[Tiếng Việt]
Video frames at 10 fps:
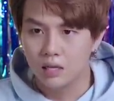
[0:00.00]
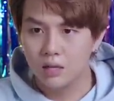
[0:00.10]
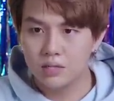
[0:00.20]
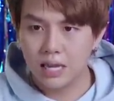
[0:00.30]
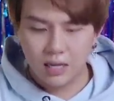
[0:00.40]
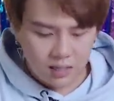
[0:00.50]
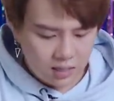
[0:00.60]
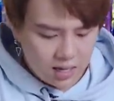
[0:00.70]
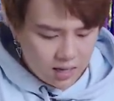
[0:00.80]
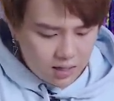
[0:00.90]
yêu xa
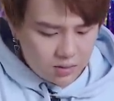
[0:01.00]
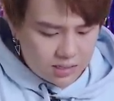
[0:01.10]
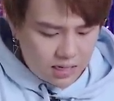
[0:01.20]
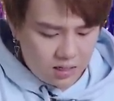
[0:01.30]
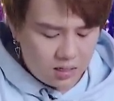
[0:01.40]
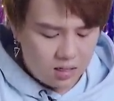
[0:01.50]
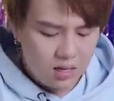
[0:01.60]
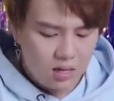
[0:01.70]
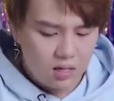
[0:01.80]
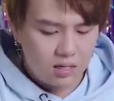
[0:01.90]
yêu xa
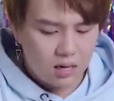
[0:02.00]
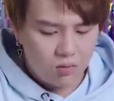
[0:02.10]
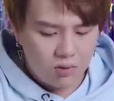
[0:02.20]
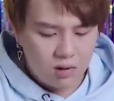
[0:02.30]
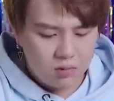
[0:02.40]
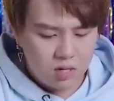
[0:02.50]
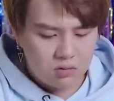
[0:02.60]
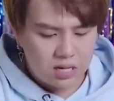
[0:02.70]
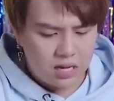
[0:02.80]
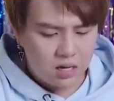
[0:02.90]
lâu quá mới yêu
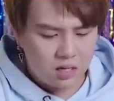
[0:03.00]
xa